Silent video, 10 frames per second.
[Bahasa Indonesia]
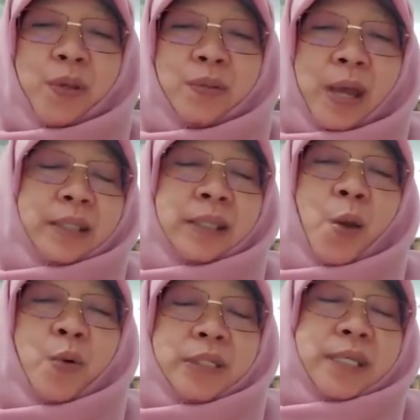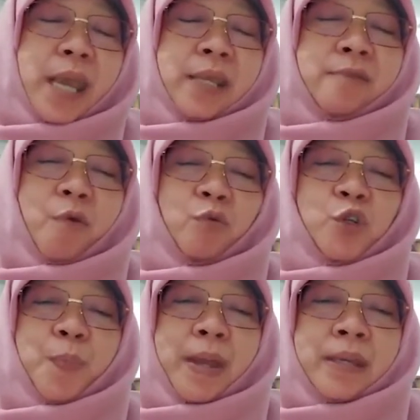Itu artinya OJK ini
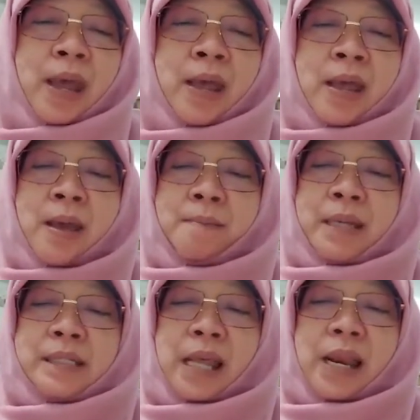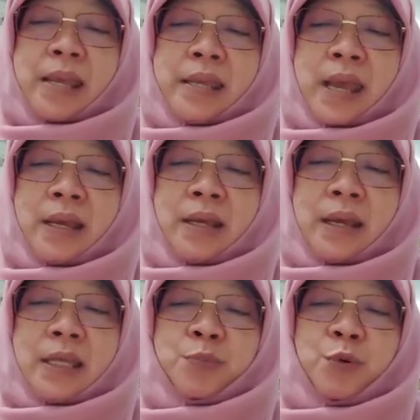fokus pada masalah yang
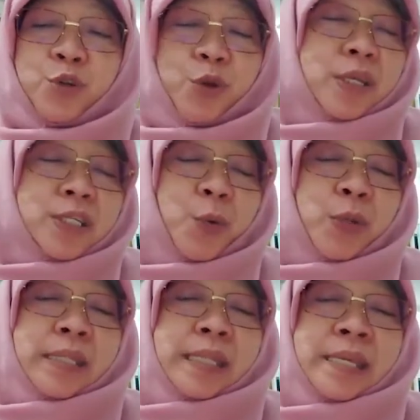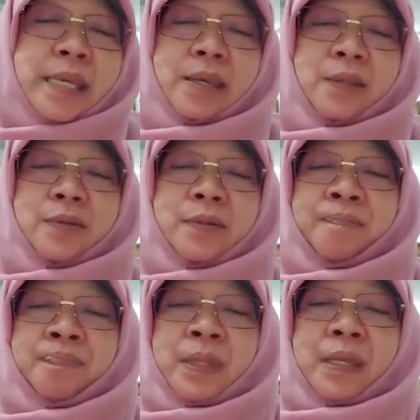exposure risikonya tinggi gitu
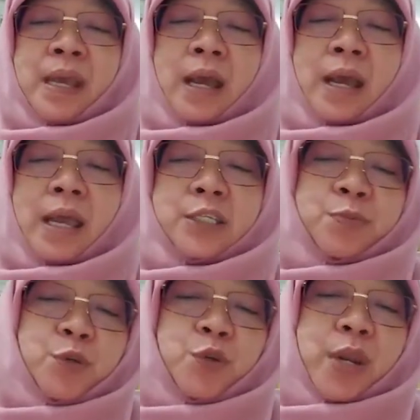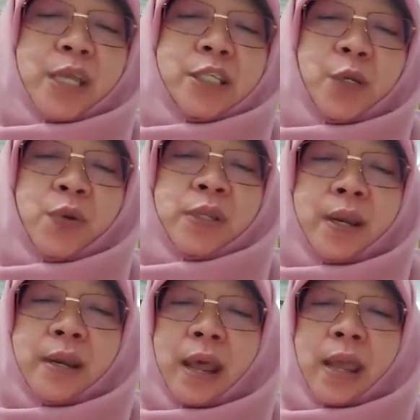yang exposure
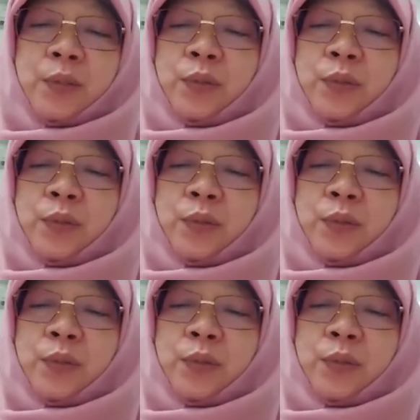resikonya rendah itu